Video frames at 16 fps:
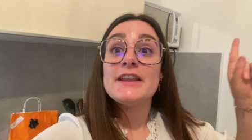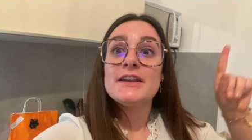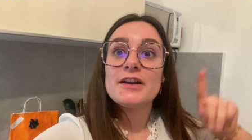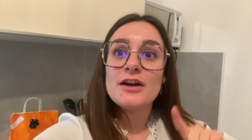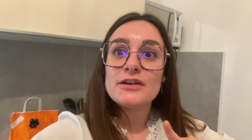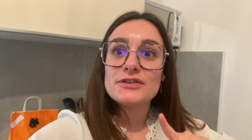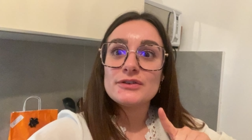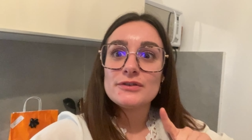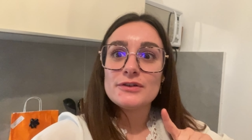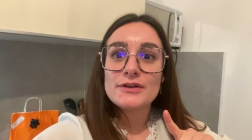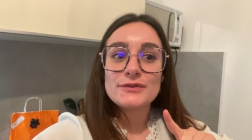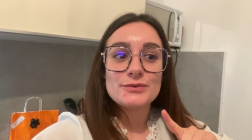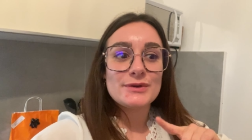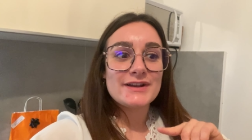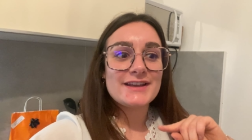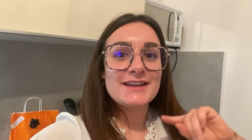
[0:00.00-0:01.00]
ils rentrent de leur
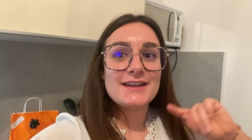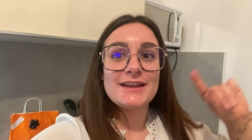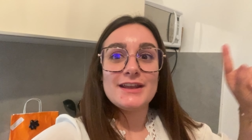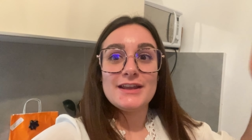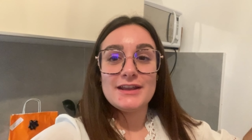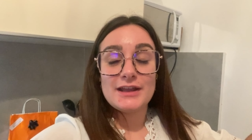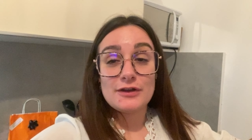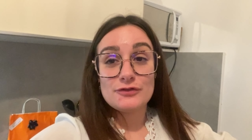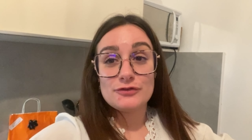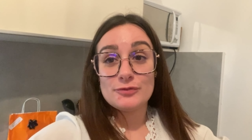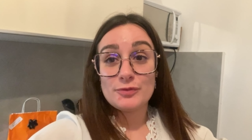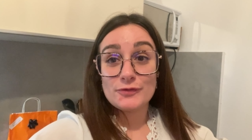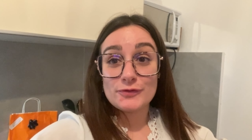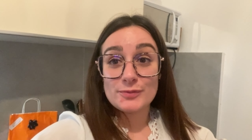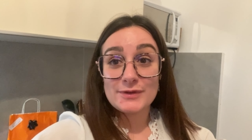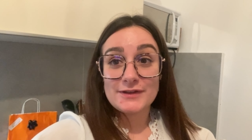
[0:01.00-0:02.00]
soirée et que je le
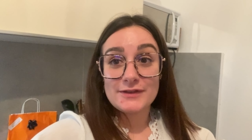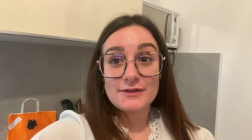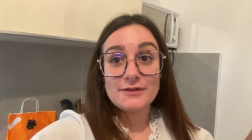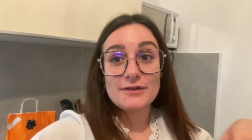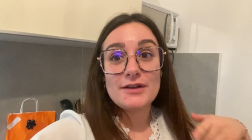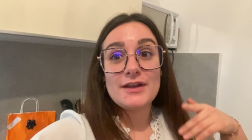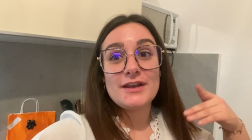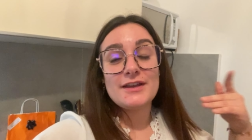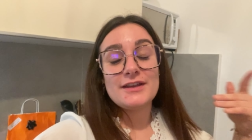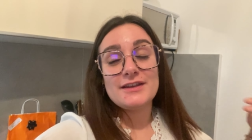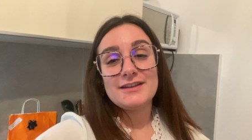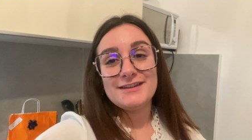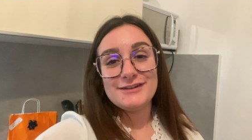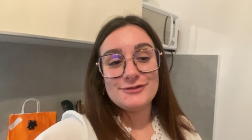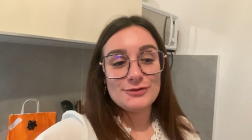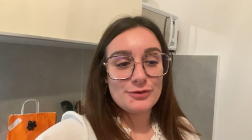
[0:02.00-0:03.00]
pose maintenant,
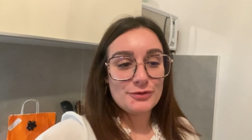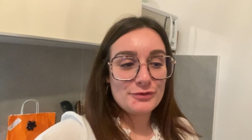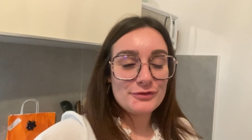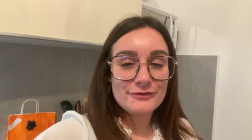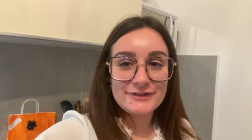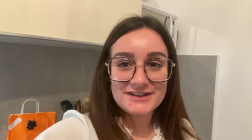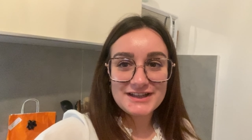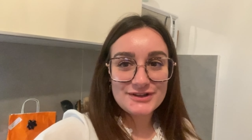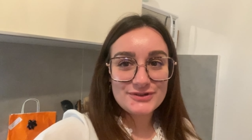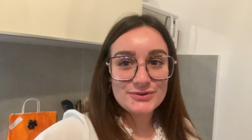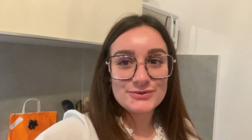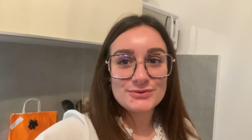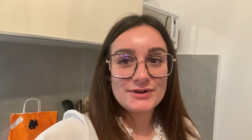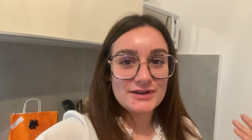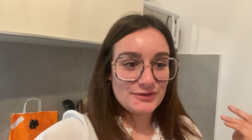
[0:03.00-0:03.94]
ils l'auront le 24 au soir.